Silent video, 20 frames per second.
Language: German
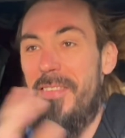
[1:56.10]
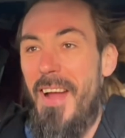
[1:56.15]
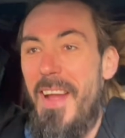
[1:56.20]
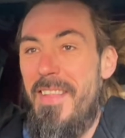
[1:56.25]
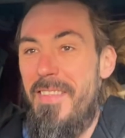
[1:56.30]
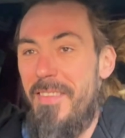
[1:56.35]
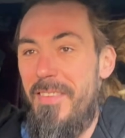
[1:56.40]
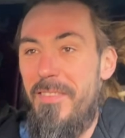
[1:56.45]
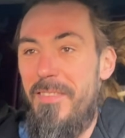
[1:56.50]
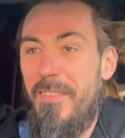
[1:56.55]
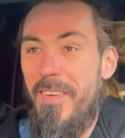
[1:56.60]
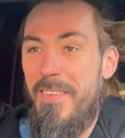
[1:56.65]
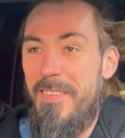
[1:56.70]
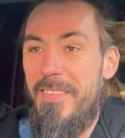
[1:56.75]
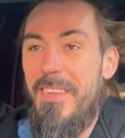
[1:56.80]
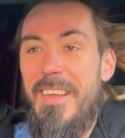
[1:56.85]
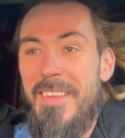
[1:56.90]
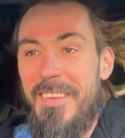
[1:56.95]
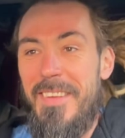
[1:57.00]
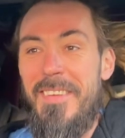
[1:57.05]
deins ist und
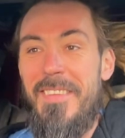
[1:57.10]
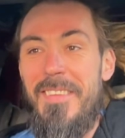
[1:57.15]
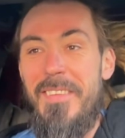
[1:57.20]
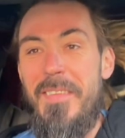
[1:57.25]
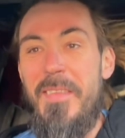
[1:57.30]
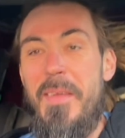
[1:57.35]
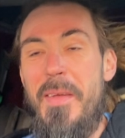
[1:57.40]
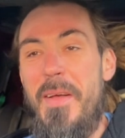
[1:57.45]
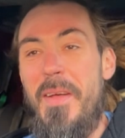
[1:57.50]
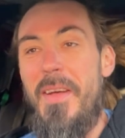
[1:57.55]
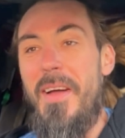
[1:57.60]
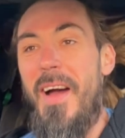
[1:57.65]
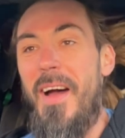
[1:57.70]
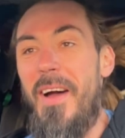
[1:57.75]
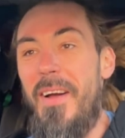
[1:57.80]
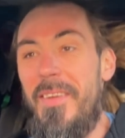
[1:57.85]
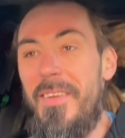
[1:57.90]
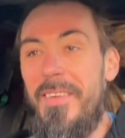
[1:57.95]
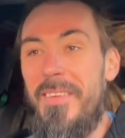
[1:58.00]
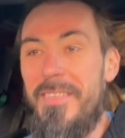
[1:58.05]
was nicht.
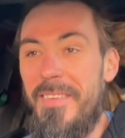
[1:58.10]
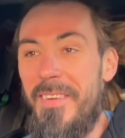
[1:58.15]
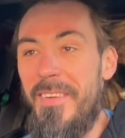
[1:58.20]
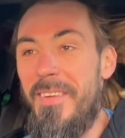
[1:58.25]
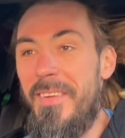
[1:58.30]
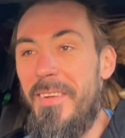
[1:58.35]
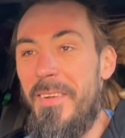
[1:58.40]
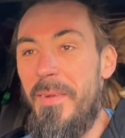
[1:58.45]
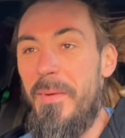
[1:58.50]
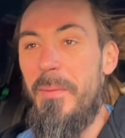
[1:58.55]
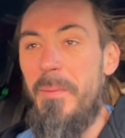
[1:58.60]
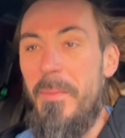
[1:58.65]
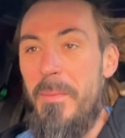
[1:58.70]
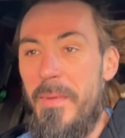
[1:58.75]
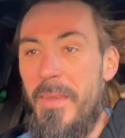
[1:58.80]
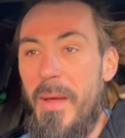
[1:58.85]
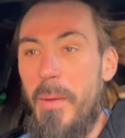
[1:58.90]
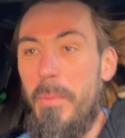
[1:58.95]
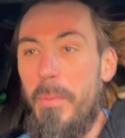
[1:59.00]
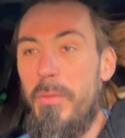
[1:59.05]
Und äh,
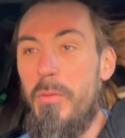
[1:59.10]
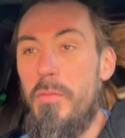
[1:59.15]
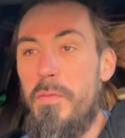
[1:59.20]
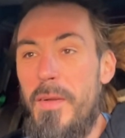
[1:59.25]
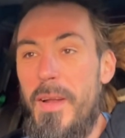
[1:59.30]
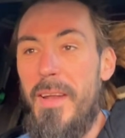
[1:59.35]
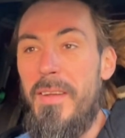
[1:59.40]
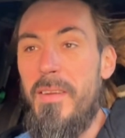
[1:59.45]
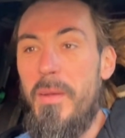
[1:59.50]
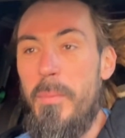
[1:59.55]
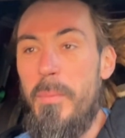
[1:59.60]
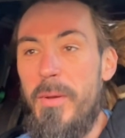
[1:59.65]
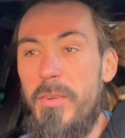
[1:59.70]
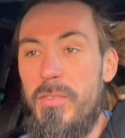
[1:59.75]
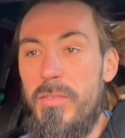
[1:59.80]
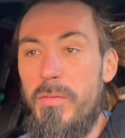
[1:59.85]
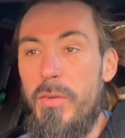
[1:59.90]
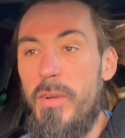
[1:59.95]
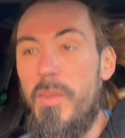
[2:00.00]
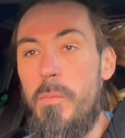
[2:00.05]
ja, aber so viele andere
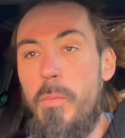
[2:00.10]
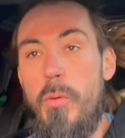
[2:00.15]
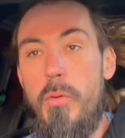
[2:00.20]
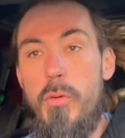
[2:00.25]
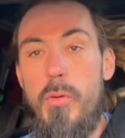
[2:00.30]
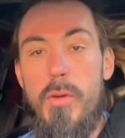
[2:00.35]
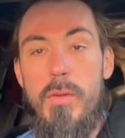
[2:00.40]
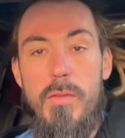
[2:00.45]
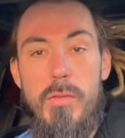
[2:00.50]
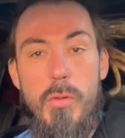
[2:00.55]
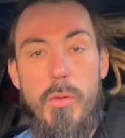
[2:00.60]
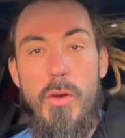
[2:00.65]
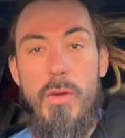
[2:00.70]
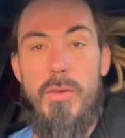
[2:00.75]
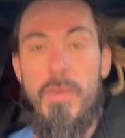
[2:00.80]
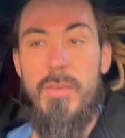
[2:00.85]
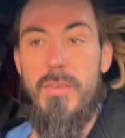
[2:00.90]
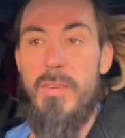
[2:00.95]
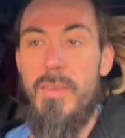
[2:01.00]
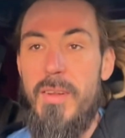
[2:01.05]
Menschen wirklich berühren zu
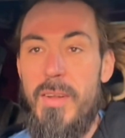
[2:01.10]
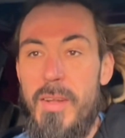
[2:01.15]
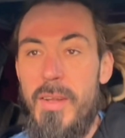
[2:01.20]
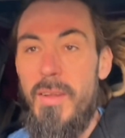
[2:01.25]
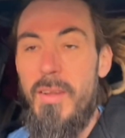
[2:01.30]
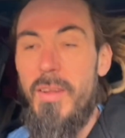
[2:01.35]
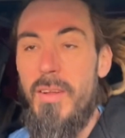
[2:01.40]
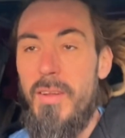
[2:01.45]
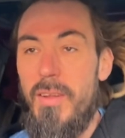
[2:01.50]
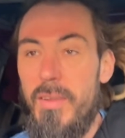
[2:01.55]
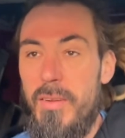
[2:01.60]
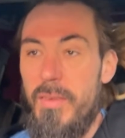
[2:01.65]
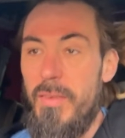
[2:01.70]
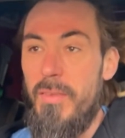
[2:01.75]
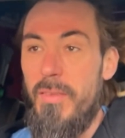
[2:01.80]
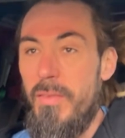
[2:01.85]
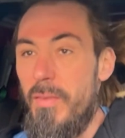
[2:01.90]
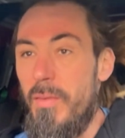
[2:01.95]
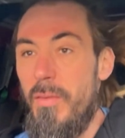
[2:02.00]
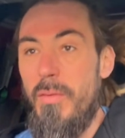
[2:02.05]
können, äh,
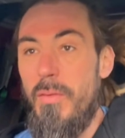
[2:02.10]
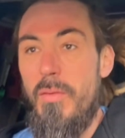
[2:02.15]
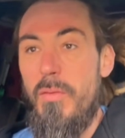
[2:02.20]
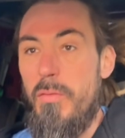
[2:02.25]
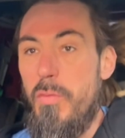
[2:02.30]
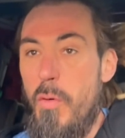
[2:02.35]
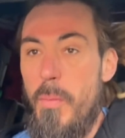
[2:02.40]
wo